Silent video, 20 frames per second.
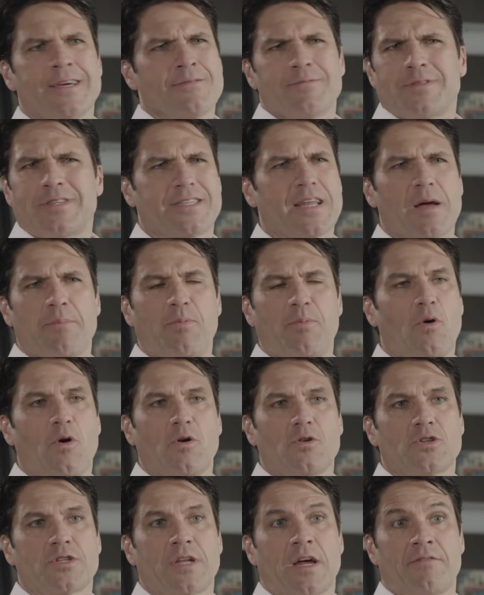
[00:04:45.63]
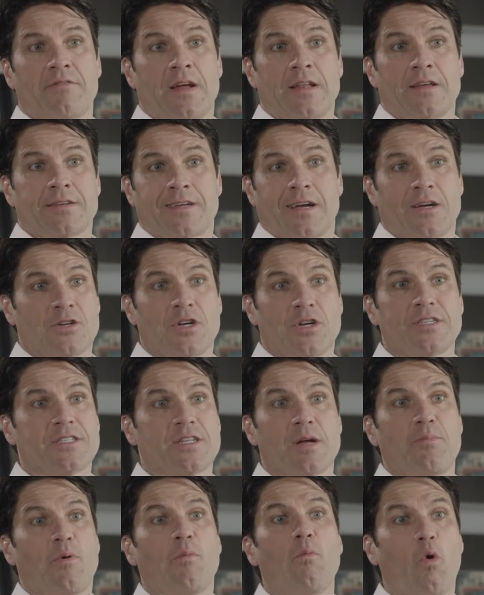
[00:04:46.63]
Puis c'était pas, j'étais arrivé à Los Angeles,
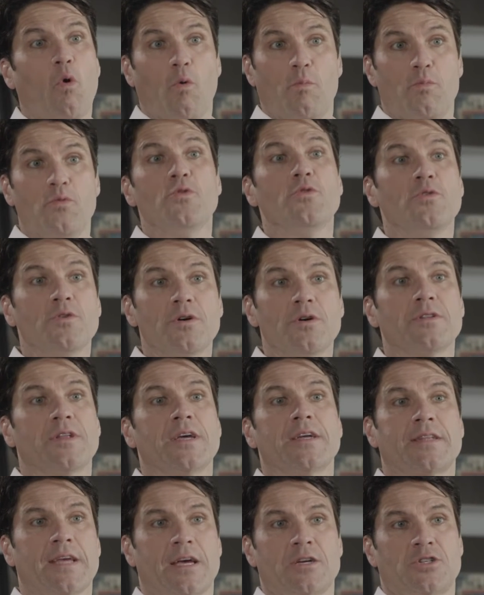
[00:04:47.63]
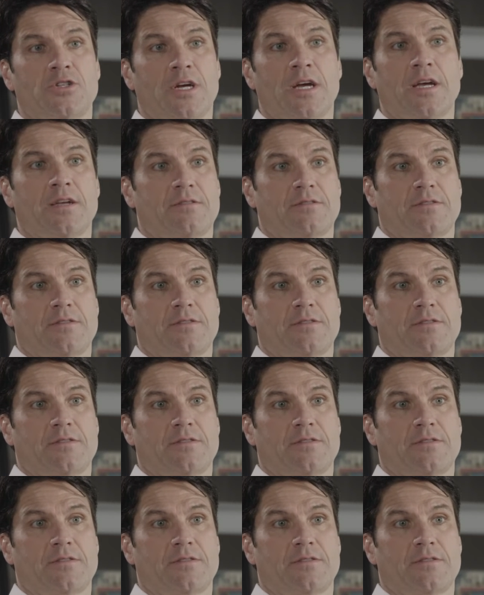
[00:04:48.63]
c'était pas mon but d'être agent.